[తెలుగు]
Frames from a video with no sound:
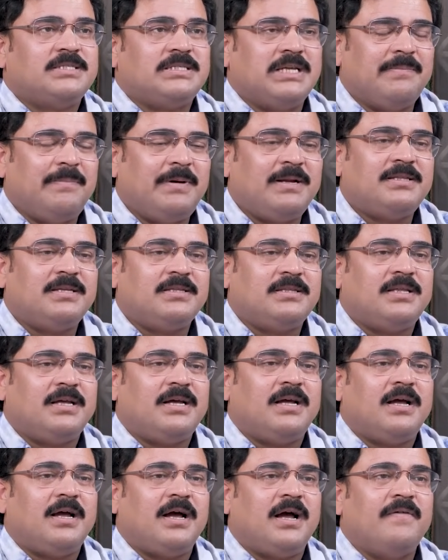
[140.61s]
సమర్థత
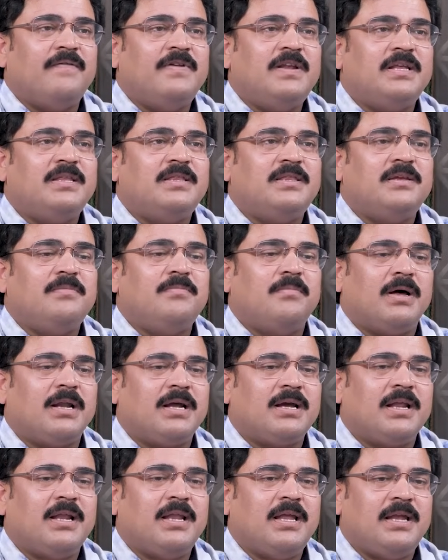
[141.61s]
అవినీతి
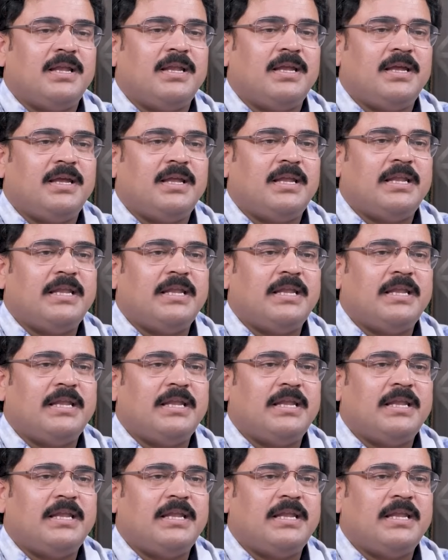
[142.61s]
మరక లేని